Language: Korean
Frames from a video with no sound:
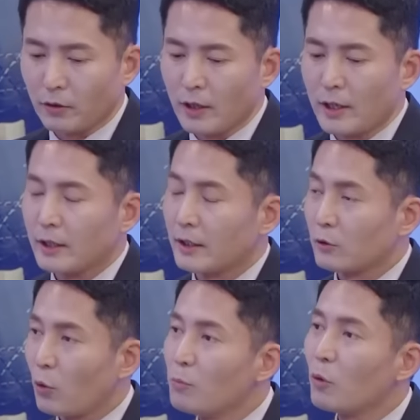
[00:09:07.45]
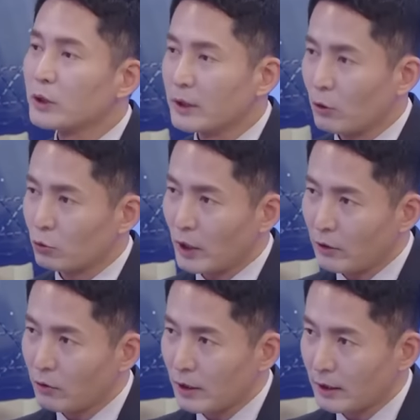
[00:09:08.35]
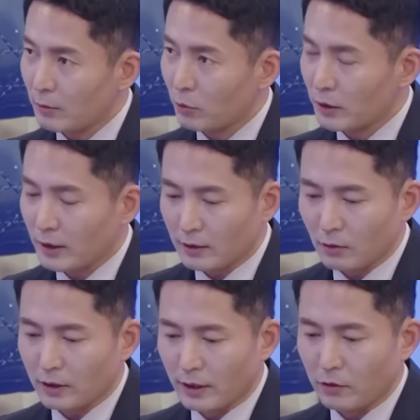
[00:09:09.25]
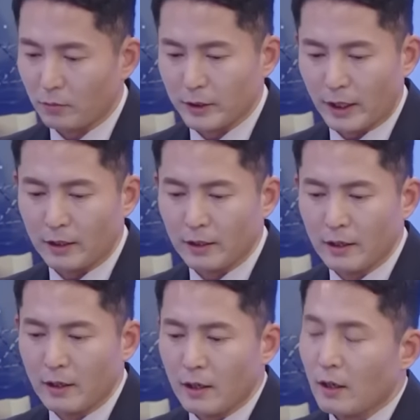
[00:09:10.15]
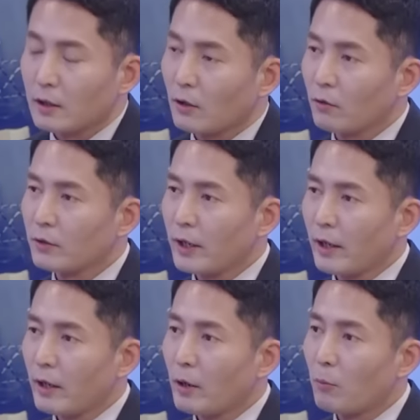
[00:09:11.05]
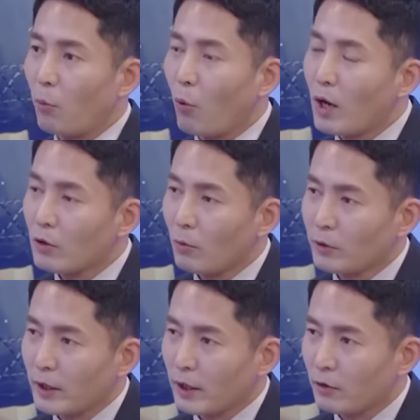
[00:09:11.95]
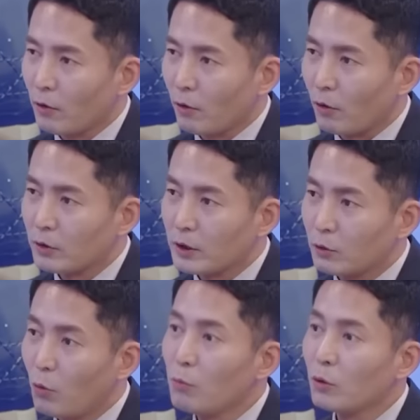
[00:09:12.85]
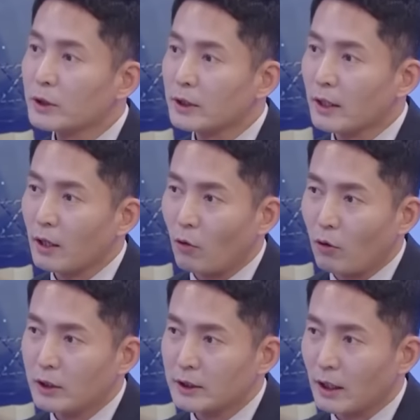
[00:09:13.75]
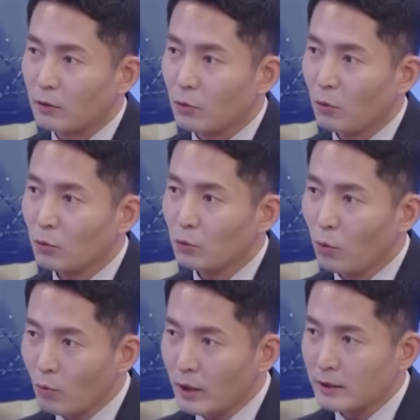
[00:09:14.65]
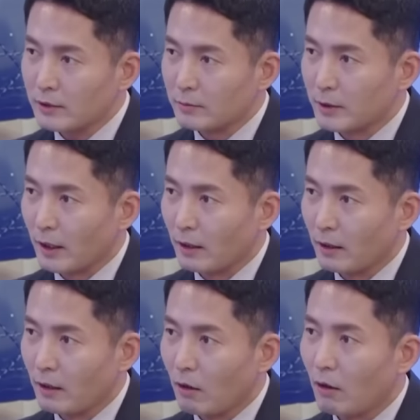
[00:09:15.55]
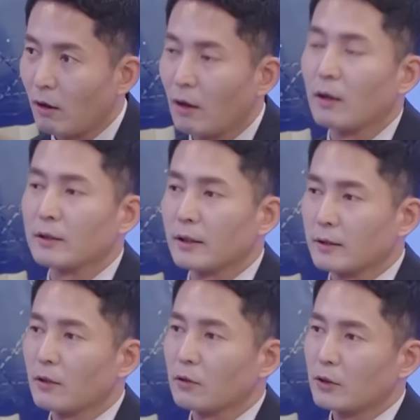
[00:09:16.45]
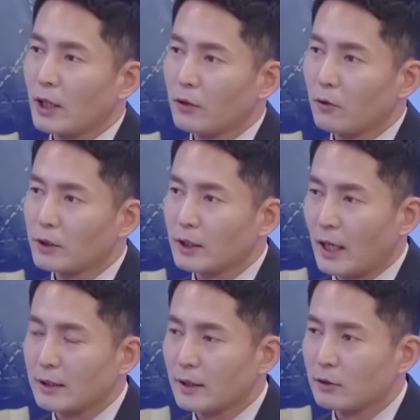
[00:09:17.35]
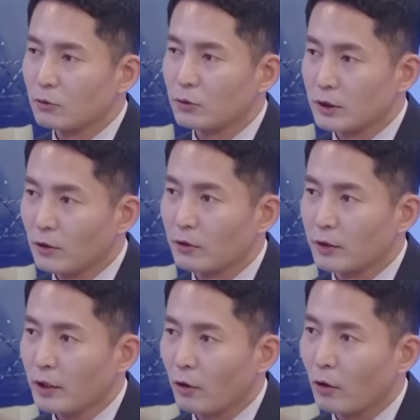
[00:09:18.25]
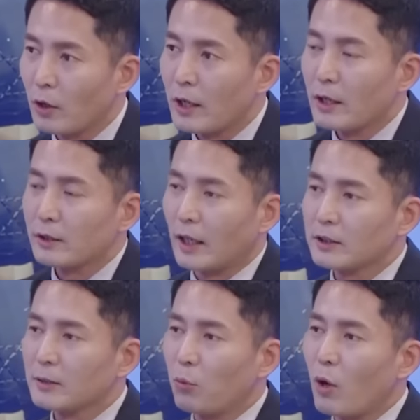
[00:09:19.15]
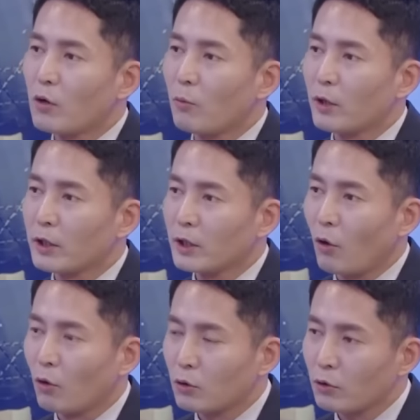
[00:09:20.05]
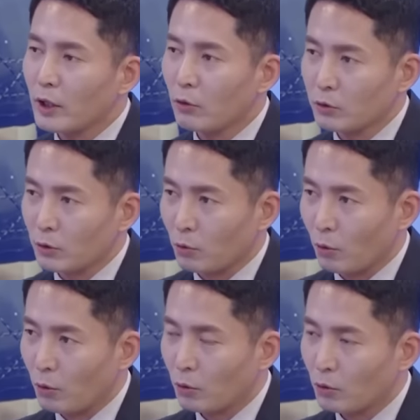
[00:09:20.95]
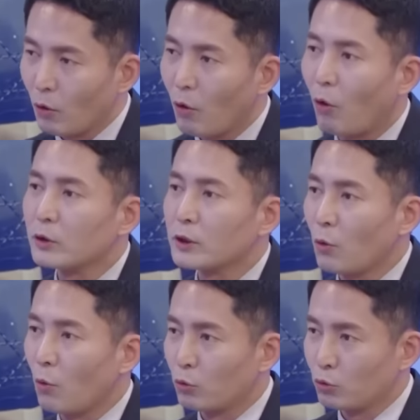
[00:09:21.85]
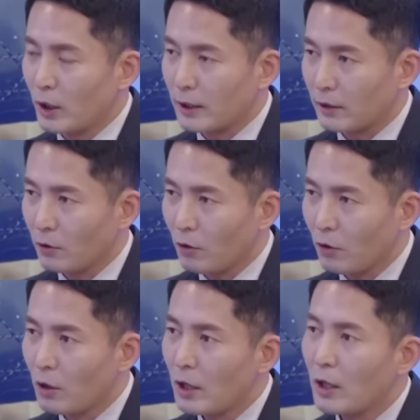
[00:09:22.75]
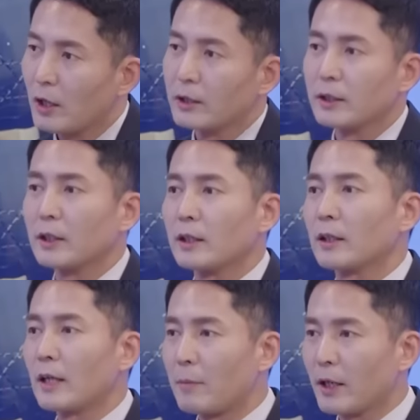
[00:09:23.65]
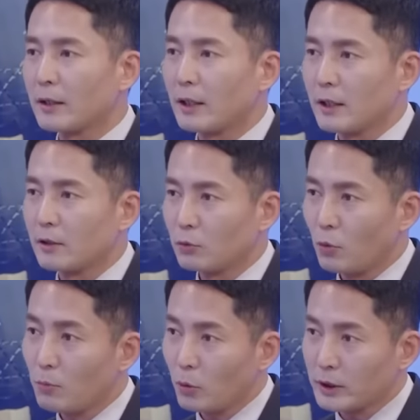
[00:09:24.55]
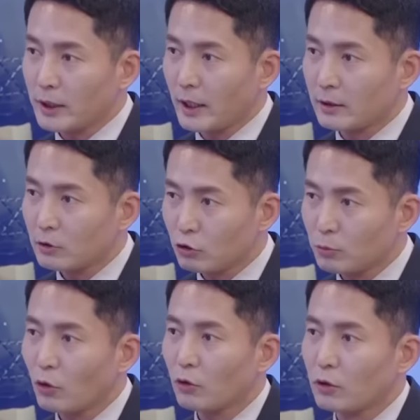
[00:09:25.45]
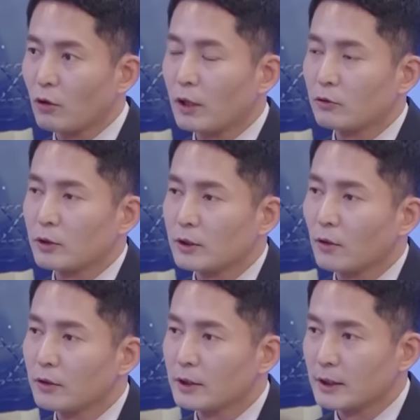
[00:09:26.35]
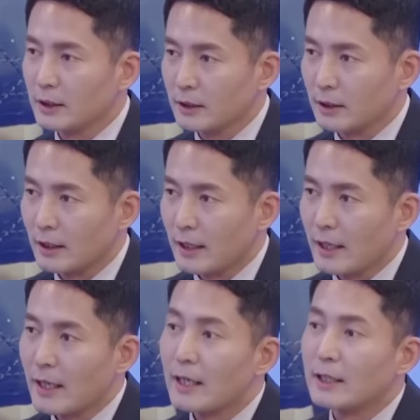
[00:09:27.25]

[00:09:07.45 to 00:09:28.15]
네. 이게 손목시계로 촬영을 하다 보니까 그렇게 된 겁니다. 그런데 보안 검색에서 이 손목 시계가 걸리지 않고 통과를 했습니다. 그러니까요. 아, 예. 그래서 촬영이 가능할 수 있었는데요. 예. 당시 보안 검색이 어떻게 이루어졌고 음. 또 어디서 오류가 나서 이 카메라가 달린 손목 시계를 숨겨서 들어갈 수 있었는지는 예.